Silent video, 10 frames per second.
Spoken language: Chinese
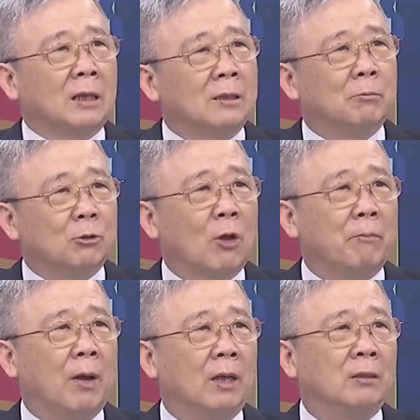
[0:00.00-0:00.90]
了什么
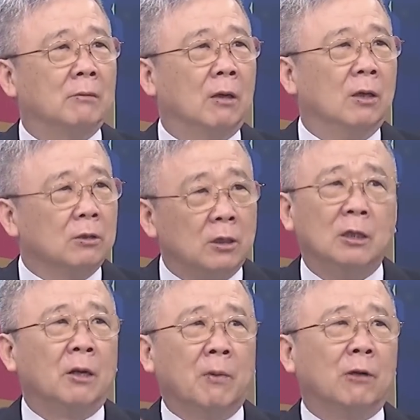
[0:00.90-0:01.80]
算盘，你知道第
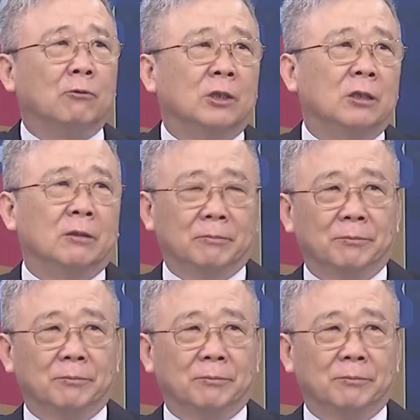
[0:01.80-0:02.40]
一个卖武器。